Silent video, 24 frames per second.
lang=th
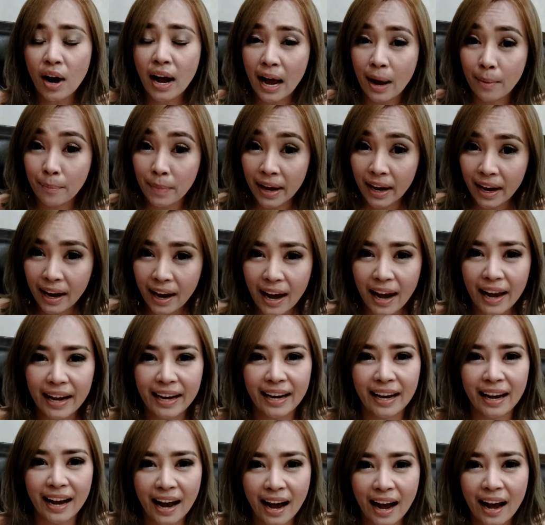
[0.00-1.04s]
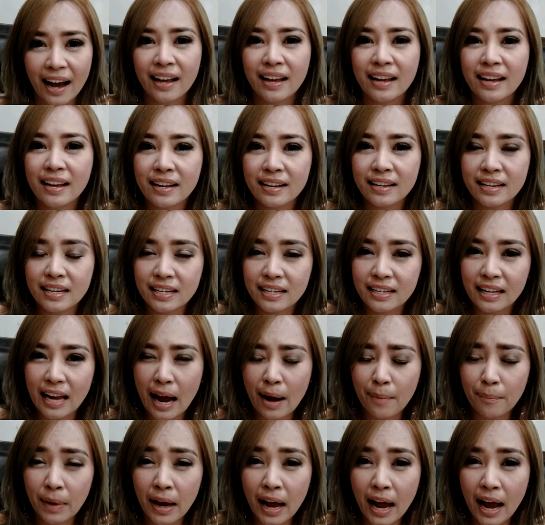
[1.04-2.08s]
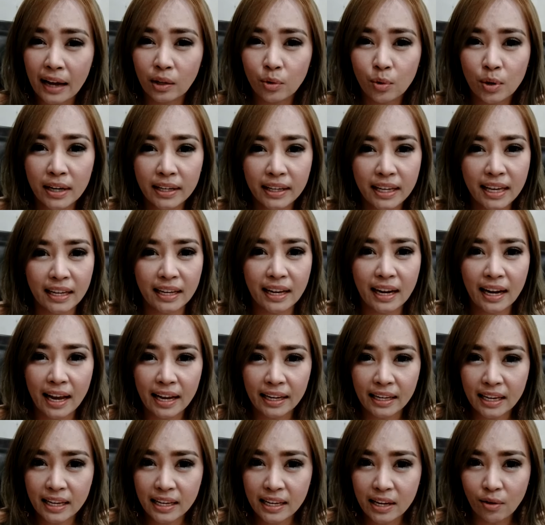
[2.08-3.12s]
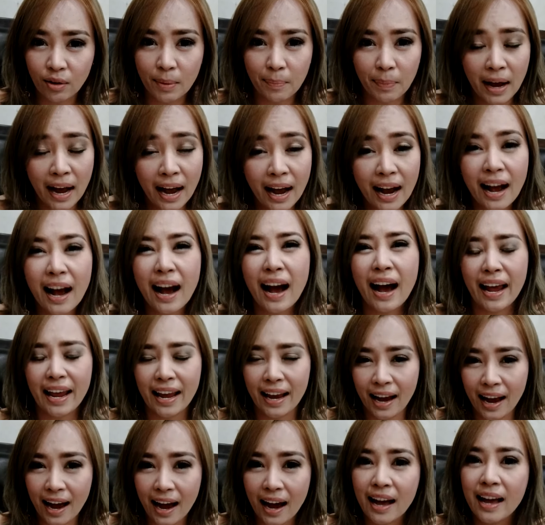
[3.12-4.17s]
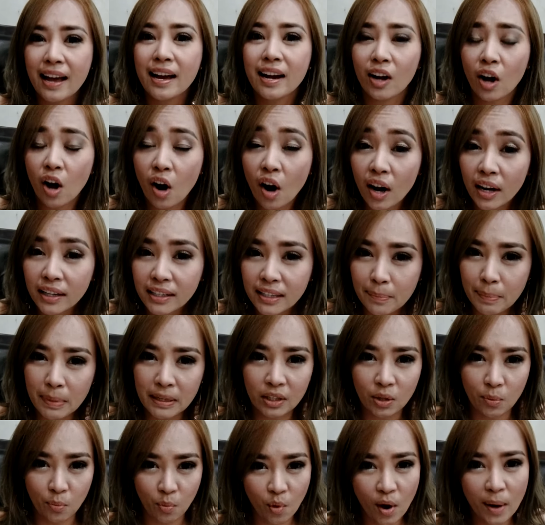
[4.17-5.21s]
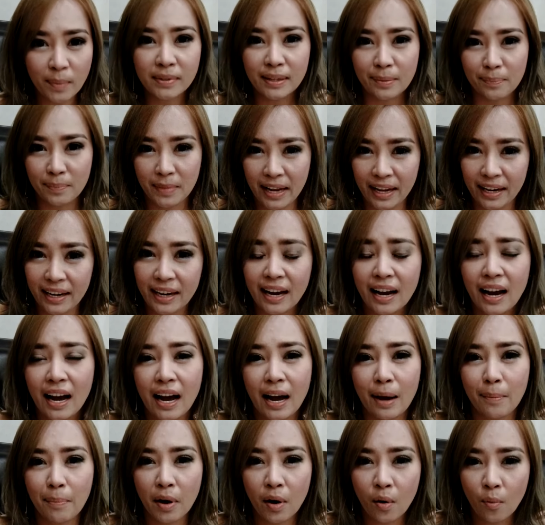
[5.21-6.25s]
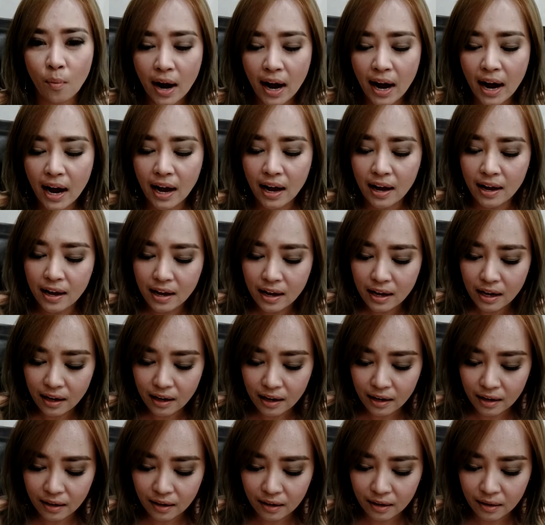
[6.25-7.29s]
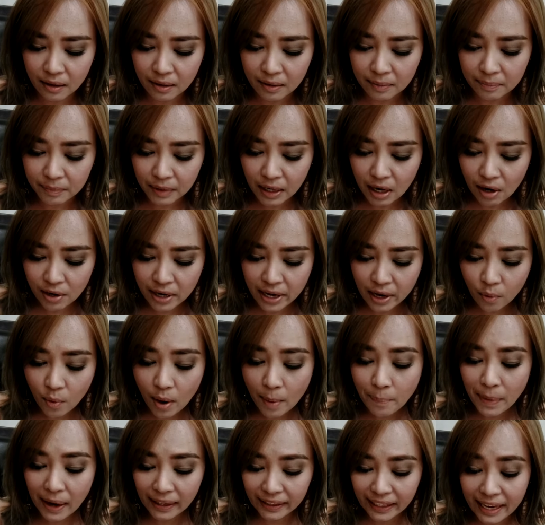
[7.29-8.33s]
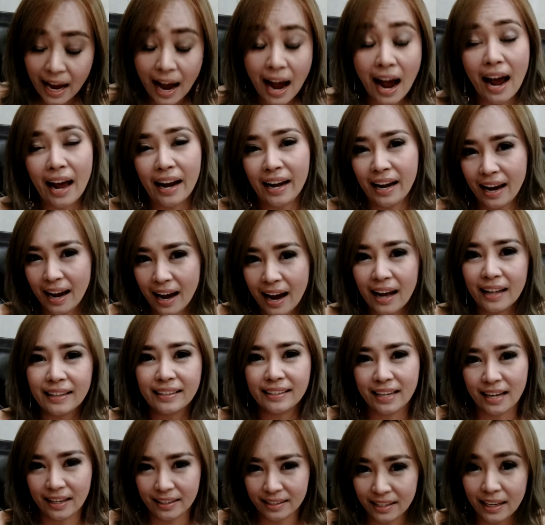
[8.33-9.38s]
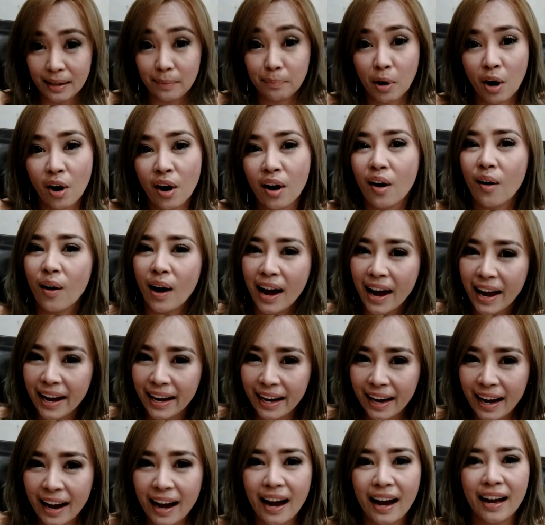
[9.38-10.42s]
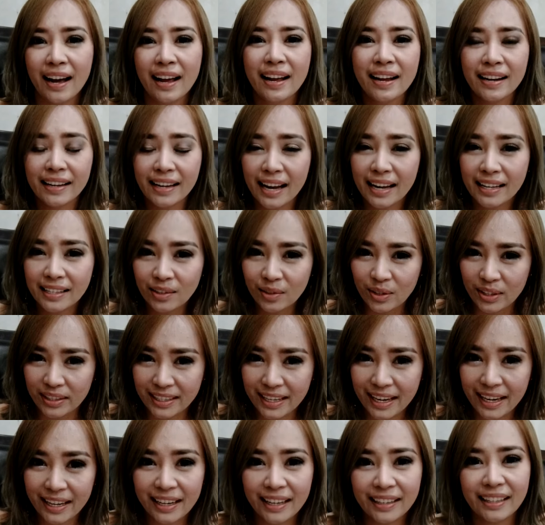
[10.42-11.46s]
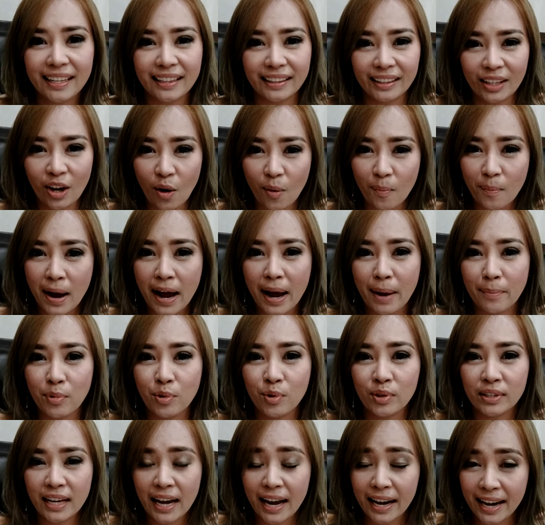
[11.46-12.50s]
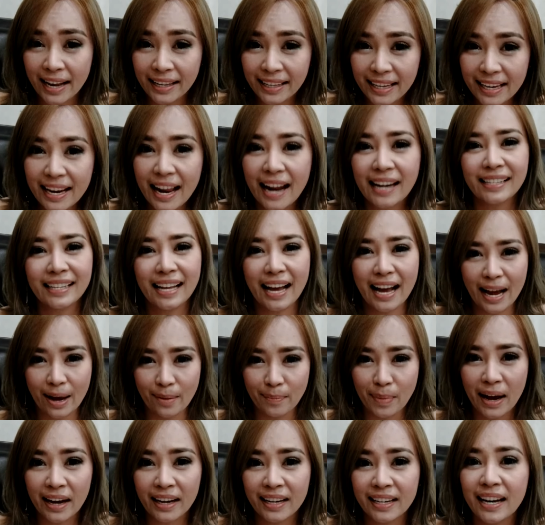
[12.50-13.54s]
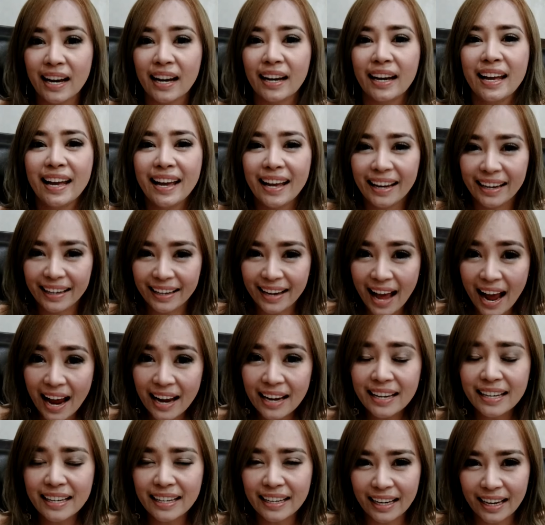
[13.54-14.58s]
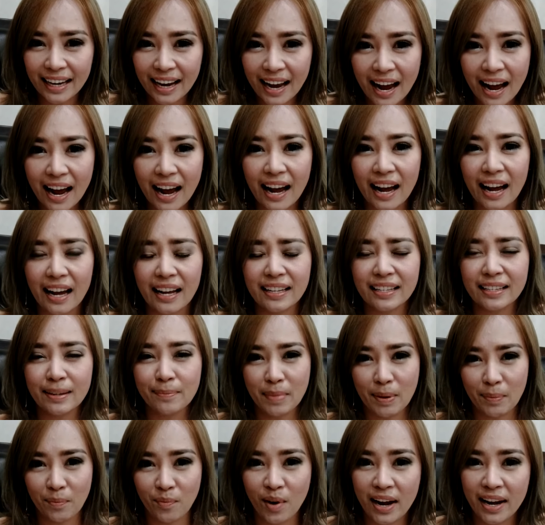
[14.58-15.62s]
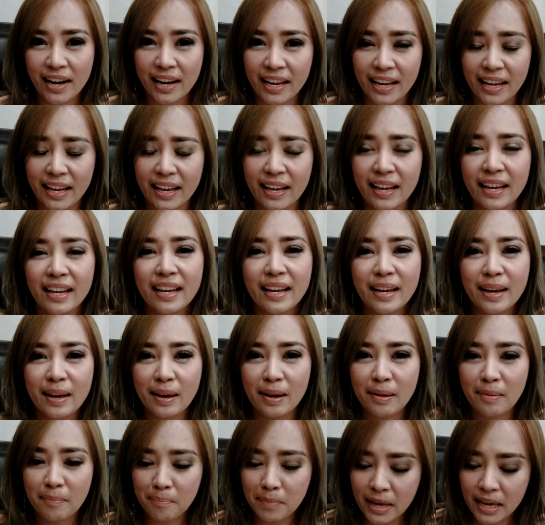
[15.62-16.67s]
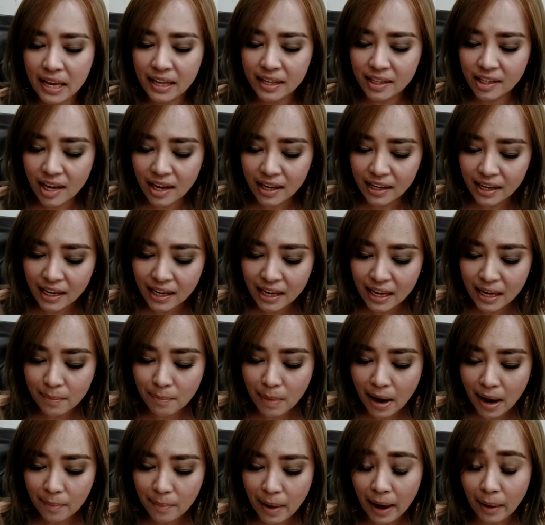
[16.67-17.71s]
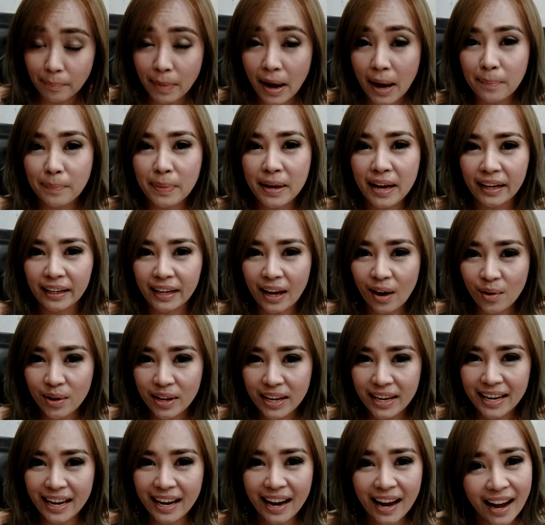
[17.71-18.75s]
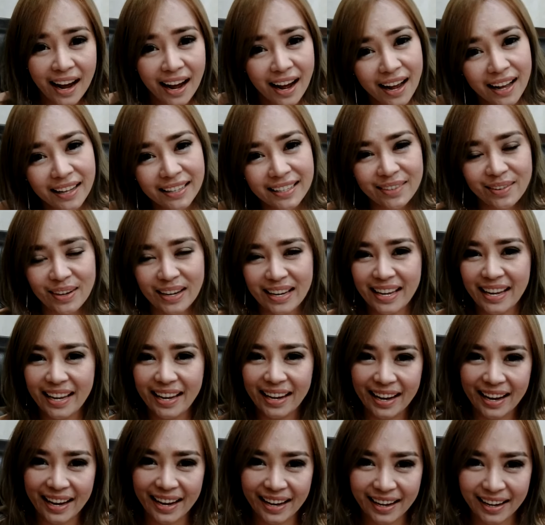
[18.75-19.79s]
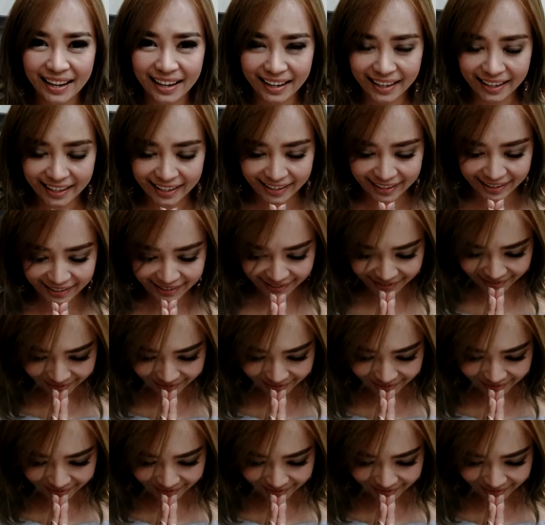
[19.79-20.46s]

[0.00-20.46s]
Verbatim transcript: ค้าแม่ขายนะคะ หรือทำงานธุรกิจอะไรที่เกี่ยวกับค้าขายะคะ่ะก็จะประสบความสำเร็จนะคะ เพราะว่าเขาเรียกว่าปาฏิหาริย์นะคะจากเสด็จพ่อรอห้านะคะ ถ้าสนใจก็ติดต่อมาบูชาได้ที่ร้านสหภาพเครื่องได้เลยนะคะสำหรับวันนี้มีสิ่งดีๆมาแบ่งปันเพียงเท่านี้นะคะ สวัสดีค่ะ